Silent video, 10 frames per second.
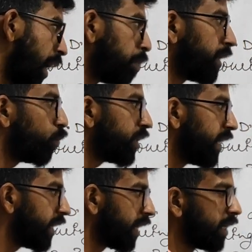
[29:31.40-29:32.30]
पर वो ये
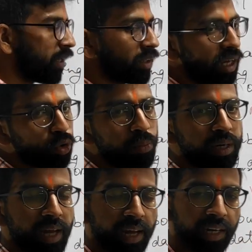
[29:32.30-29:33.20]
नहीं लिखता तो मैं
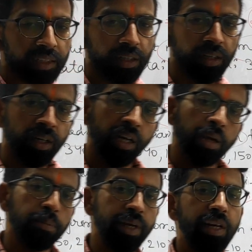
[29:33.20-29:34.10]
डायरेक्ट
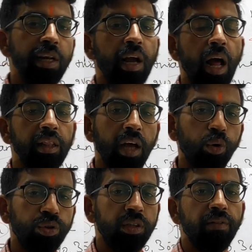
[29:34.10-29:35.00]
मीन निकालता
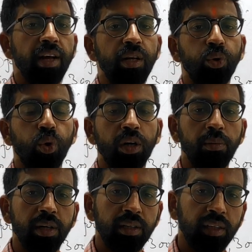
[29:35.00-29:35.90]
उससे वैल्यू को कम या
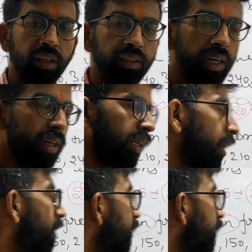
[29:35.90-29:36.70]
ज़्यादा चेक करता वहाँ से